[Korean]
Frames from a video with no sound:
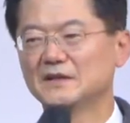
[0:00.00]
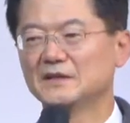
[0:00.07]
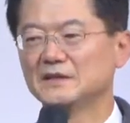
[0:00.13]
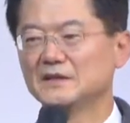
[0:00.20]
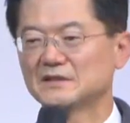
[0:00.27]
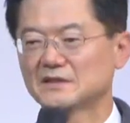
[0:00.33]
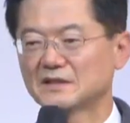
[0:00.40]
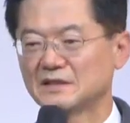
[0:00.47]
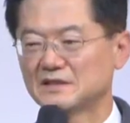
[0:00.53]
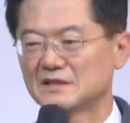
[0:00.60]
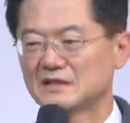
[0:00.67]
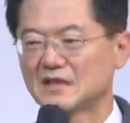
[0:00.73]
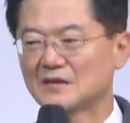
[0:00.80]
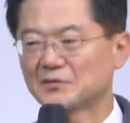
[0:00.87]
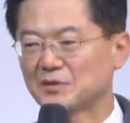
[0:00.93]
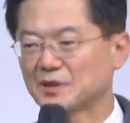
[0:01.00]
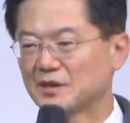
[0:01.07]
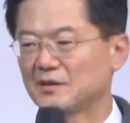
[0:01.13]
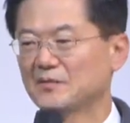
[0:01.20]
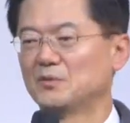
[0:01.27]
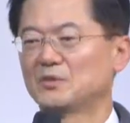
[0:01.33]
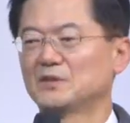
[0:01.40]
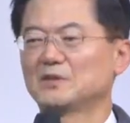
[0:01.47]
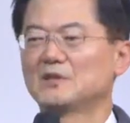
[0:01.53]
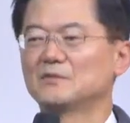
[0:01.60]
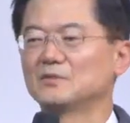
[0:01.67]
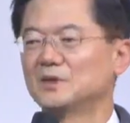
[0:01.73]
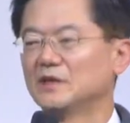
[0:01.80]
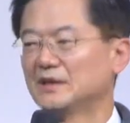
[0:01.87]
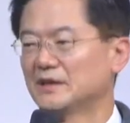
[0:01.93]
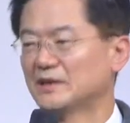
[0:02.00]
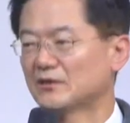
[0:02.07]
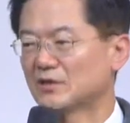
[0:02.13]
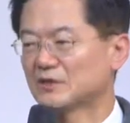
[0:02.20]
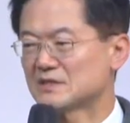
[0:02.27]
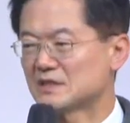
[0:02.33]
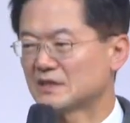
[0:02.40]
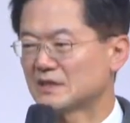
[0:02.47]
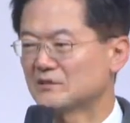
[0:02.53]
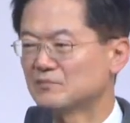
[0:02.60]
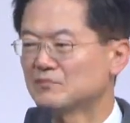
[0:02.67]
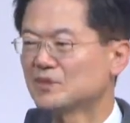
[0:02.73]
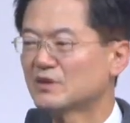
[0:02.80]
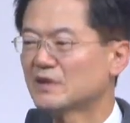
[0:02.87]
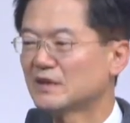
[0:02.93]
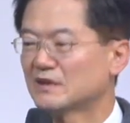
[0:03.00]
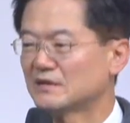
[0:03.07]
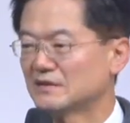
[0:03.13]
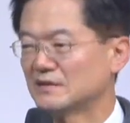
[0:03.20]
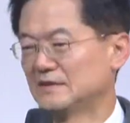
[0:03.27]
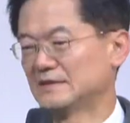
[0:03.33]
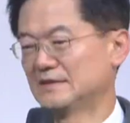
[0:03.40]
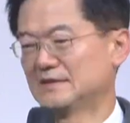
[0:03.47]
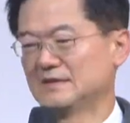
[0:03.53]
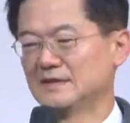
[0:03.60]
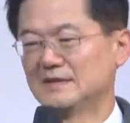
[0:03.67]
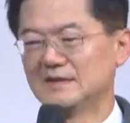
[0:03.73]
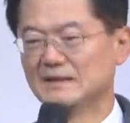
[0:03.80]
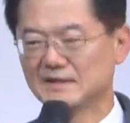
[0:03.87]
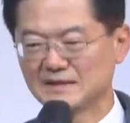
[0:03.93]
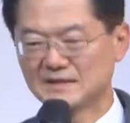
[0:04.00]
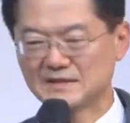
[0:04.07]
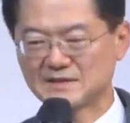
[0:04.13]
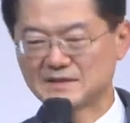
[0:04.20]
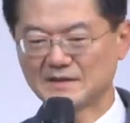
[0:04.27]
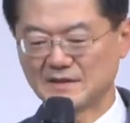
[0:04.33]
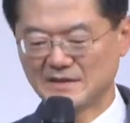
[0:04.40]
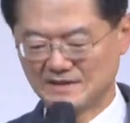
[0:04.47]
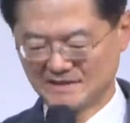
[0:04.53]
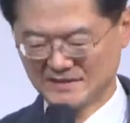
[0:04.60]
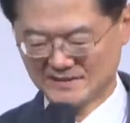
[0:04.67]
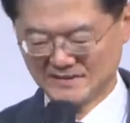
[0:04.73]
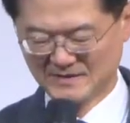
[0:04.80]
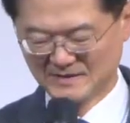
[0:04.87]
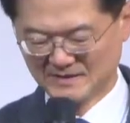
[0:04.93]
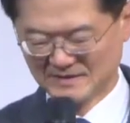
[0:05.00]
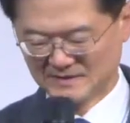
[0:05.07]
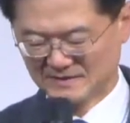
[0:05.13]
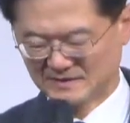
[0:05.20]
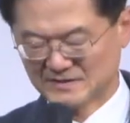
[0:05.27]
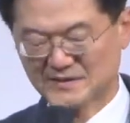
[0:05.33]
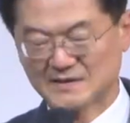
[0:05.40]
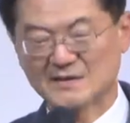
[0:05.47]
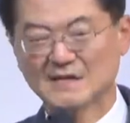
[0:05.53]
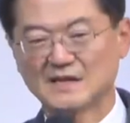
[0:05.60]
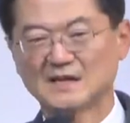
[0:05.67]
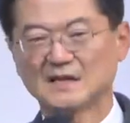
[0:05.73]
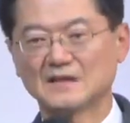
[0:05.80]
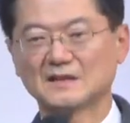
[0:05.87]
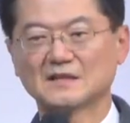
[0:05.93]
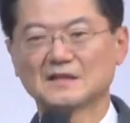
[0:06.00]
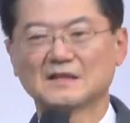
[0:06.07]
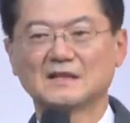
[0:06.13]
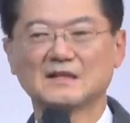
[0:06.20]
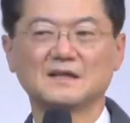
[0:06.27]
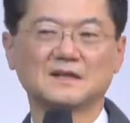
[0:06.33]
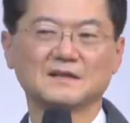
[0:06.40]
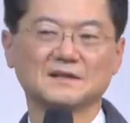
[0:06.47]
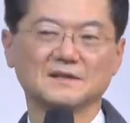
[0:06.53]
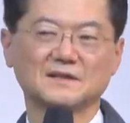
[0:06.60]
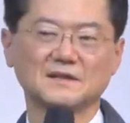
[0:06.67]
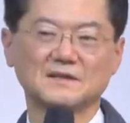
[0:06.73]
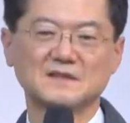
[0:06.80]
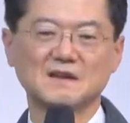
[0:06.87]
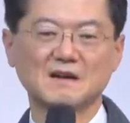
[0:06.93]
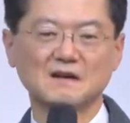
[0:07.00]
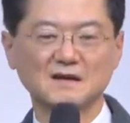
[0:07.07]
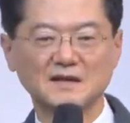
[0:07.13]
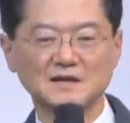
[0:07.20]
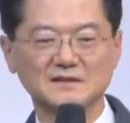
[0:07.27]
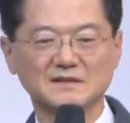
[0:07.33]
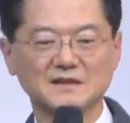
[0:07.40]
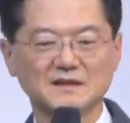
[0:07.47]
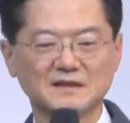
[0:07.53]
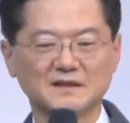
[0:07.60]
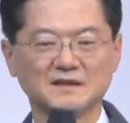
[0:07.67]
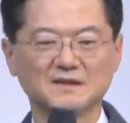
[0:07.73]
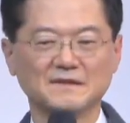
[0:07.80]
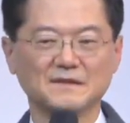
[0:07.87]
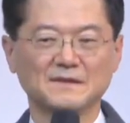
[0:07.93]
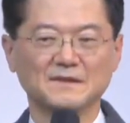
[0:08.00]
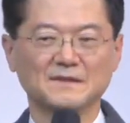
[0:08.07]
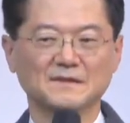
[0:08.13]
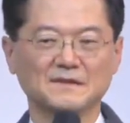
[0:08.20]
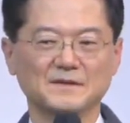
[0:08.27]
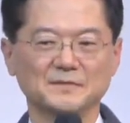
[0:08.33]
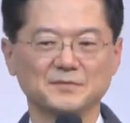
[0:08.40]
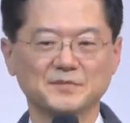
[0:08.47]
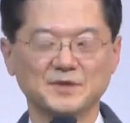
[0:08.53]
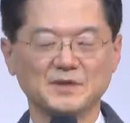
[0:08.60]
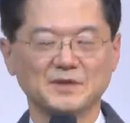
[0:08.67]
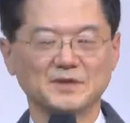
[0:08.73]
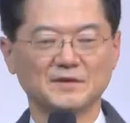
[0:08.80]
이렇게 짧게 보기 때문에 굉장히 불행했던 시절에 선지자 아닐까 그렇게 생각을 하는데 예,